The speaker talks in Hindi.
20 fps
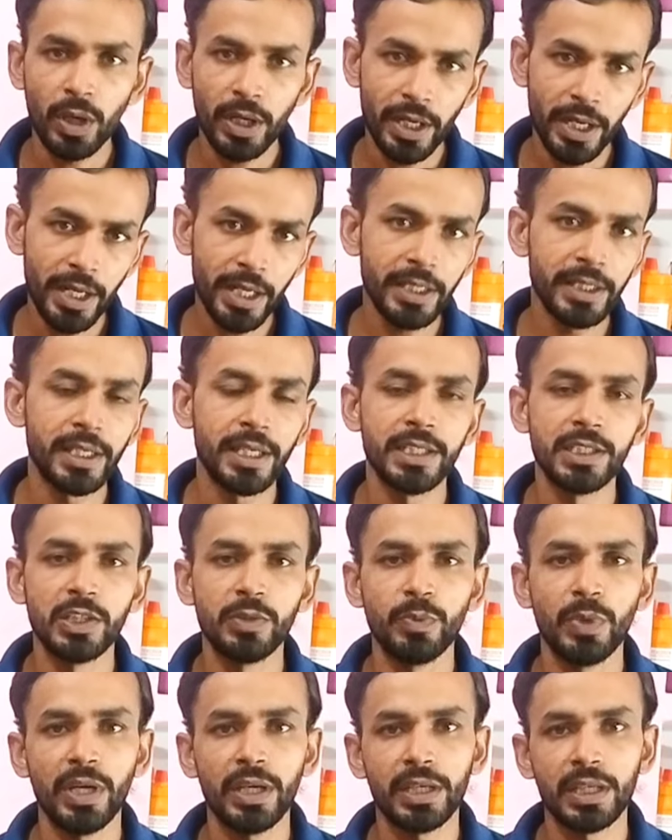और एक
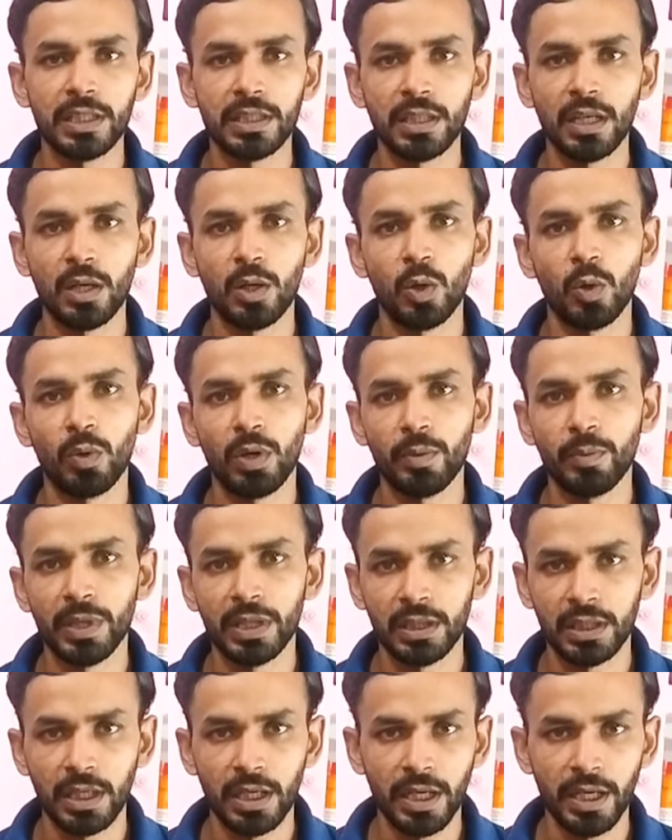केजी में कितना लोवर
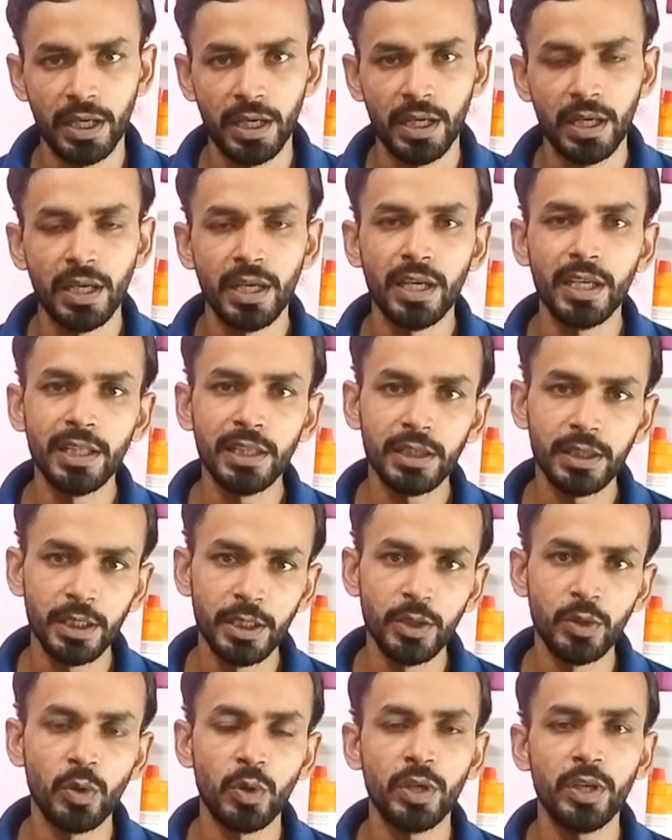बनता है इन
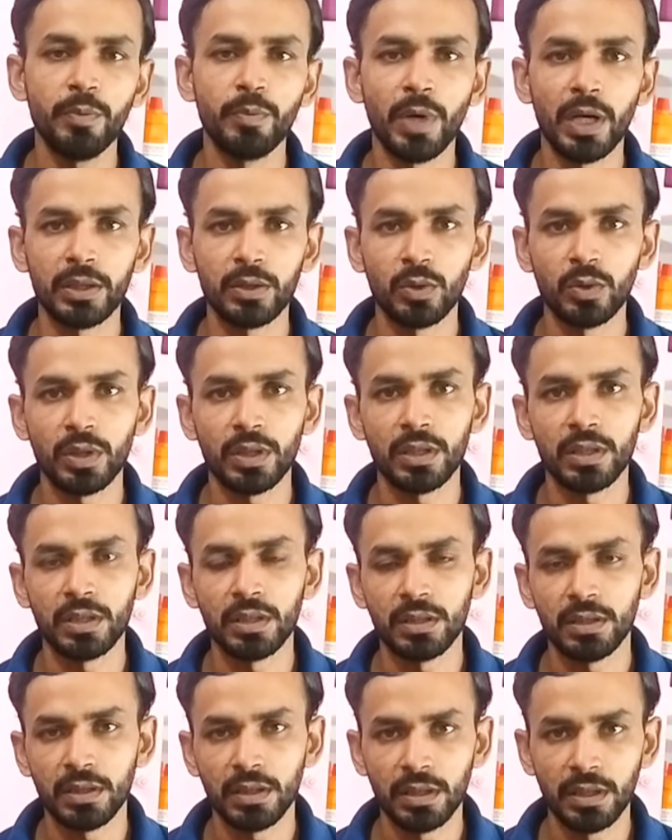तीनों ही बातों
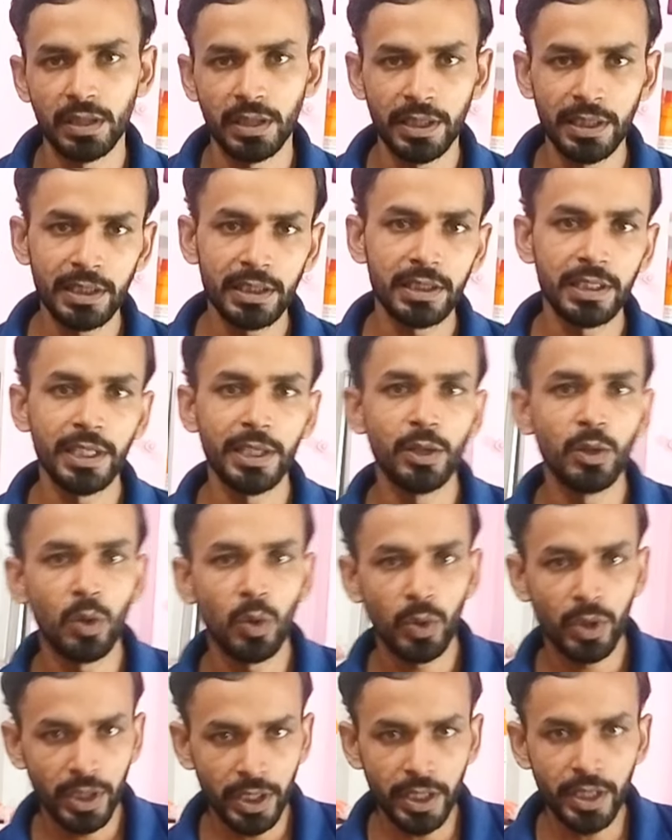इन, इन
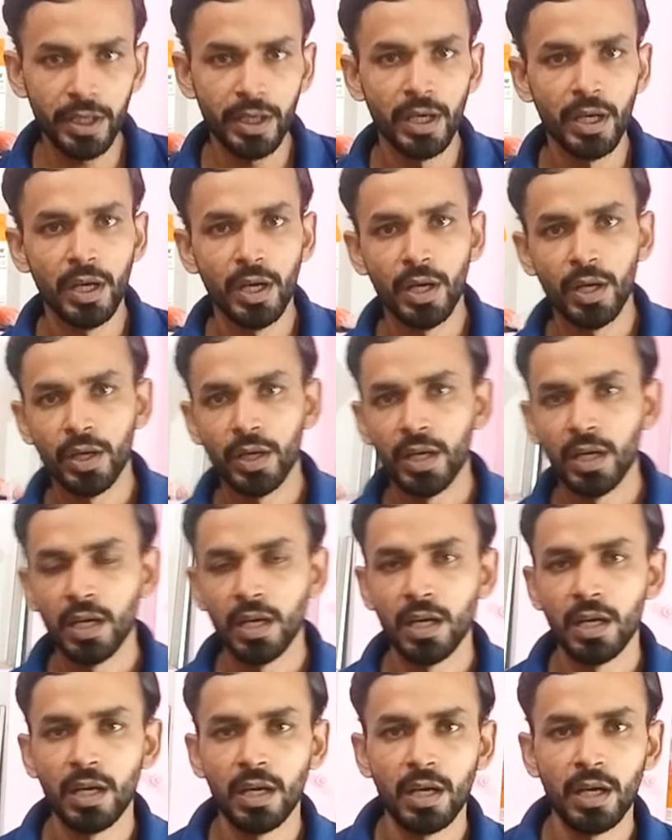तीनों ही
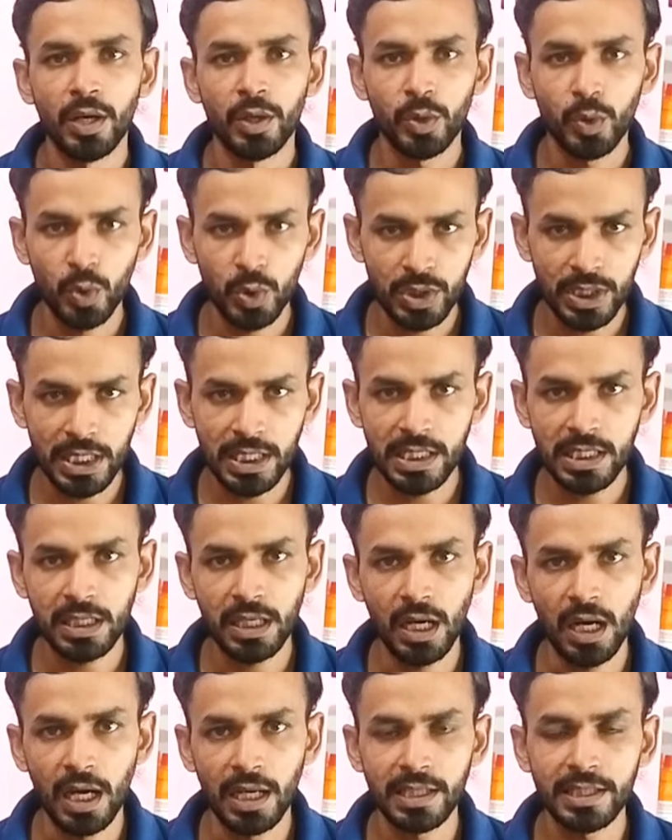क्वेश्चन
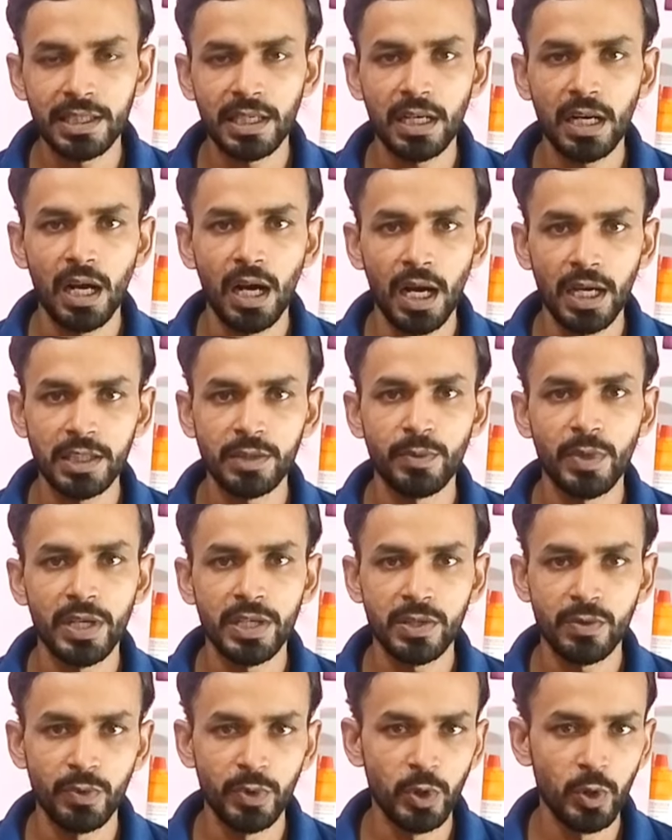का आंसर आज मैं
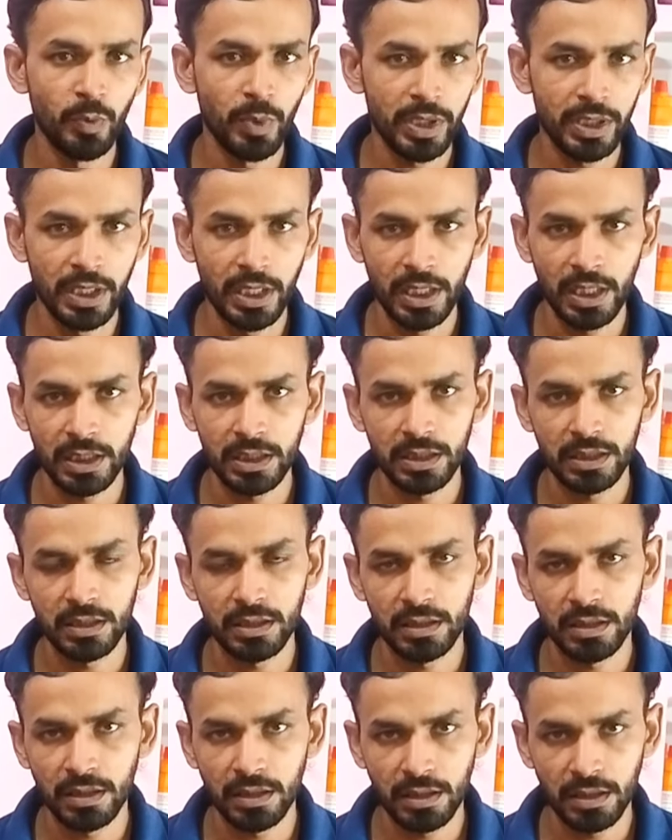इस वीडियो में देना
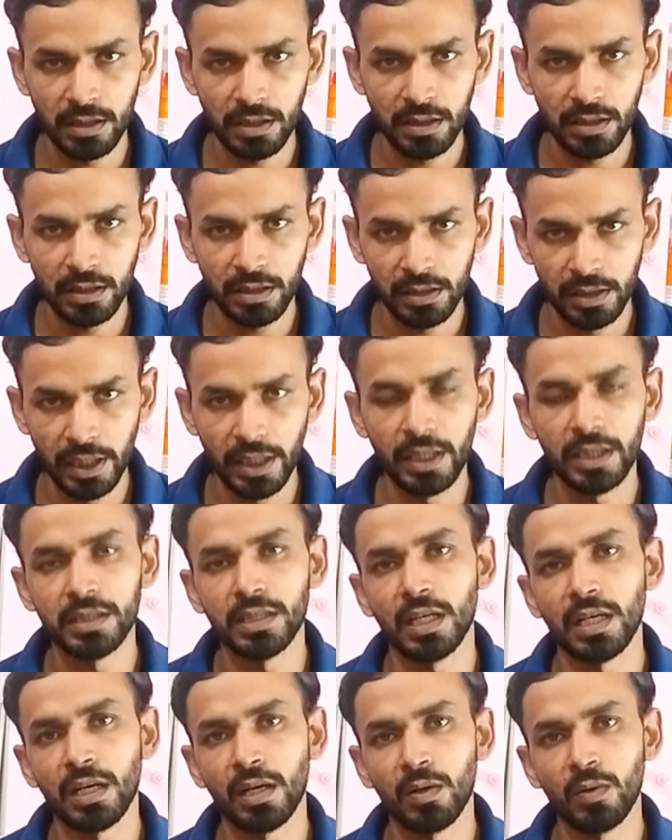देने
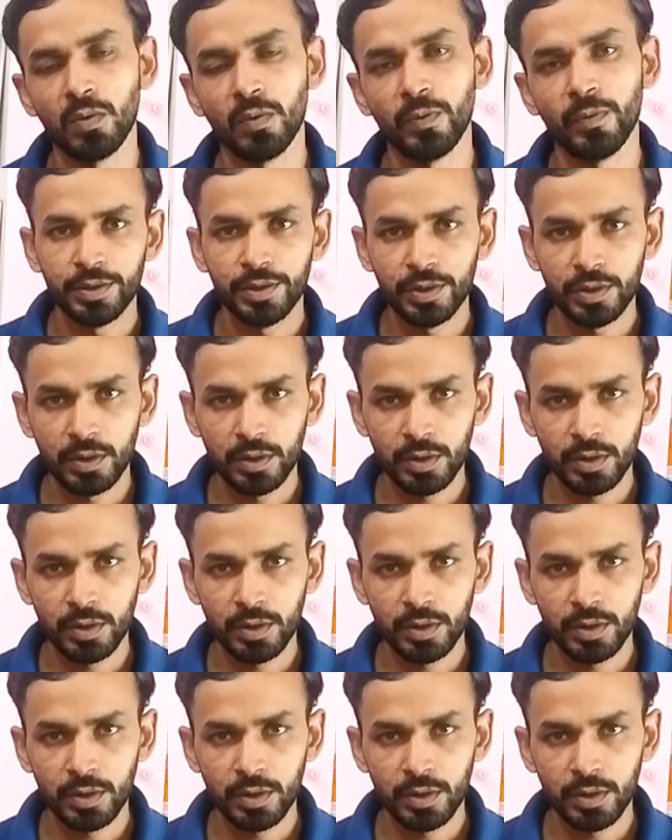जा रहा हूँ